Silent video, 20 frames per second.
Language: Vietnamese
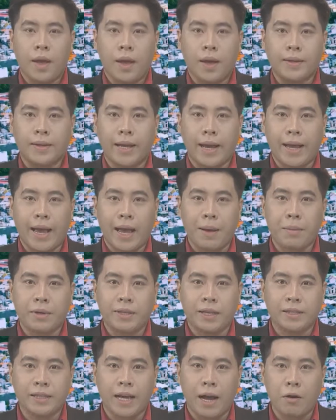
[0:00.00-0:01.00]
Ngày 20
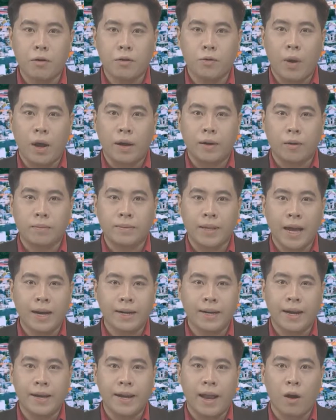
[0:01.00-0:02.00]
tháng 6, đoàn công
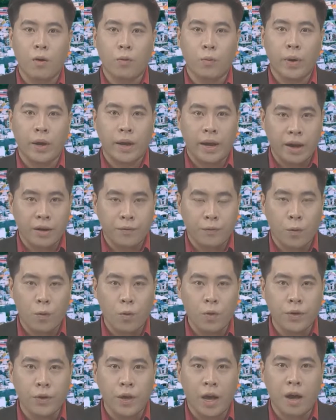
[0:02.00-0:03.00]
tác lãnh đạo quyền An
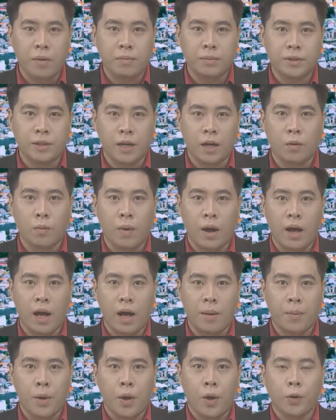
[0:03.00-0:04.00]
Phú do ông Trần Quang
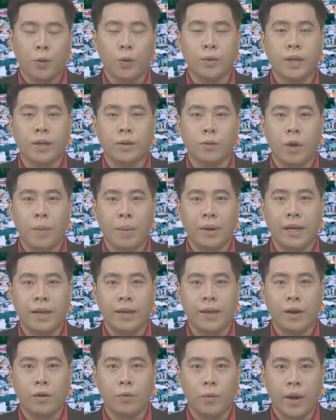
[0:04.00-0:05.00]
Hợp, Chủ tịch Ủy ban
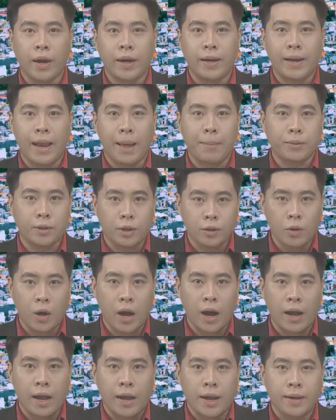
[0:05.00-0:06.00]
nhân dân huyện làm trưởng
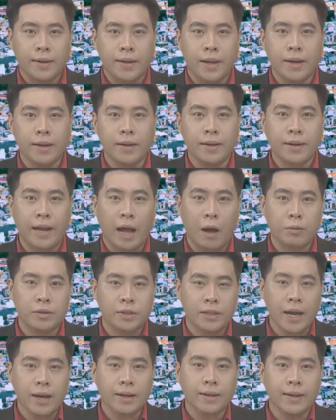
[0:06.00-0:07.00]
đoàn đến khảo
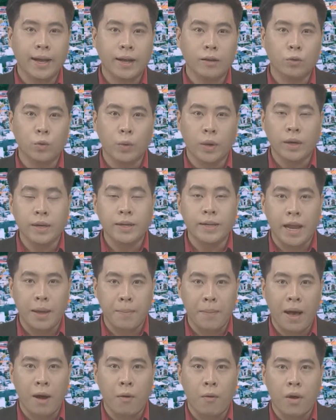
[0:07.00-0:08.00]
sát các tuyến đề
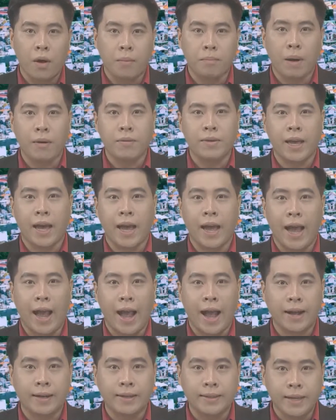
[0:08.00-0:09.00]
bao bảo vệ
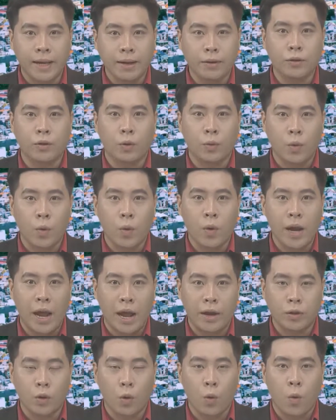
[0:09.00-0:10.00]
ăn chắc vụ lúa
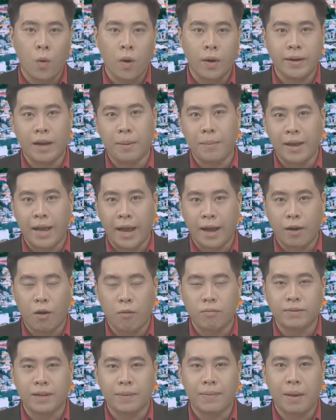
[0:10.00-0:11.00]
hè thu năm
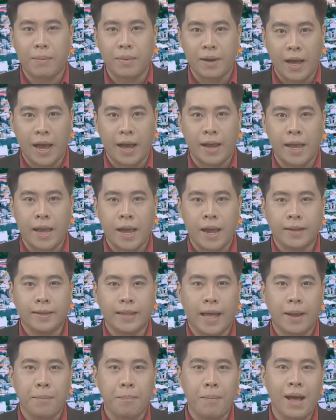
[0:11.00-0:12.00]
2022
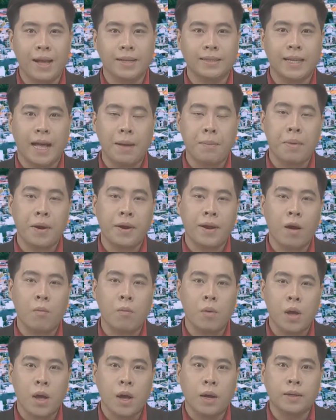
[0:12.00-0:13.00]
tại ba xã bờ
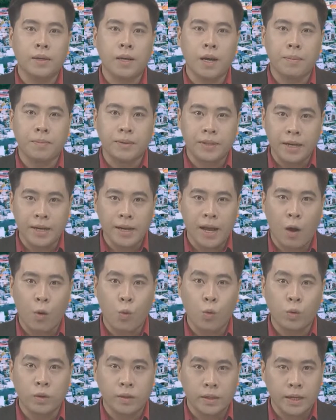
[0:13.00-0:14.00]
đông gồm Vĩnh
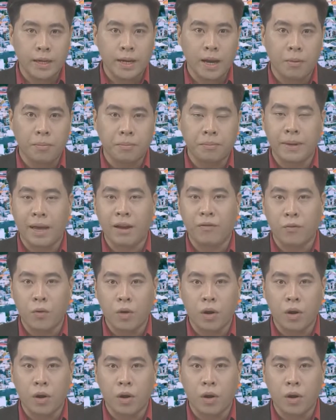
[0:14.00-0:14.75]
Hậu, Vĩnh Lộc và Phú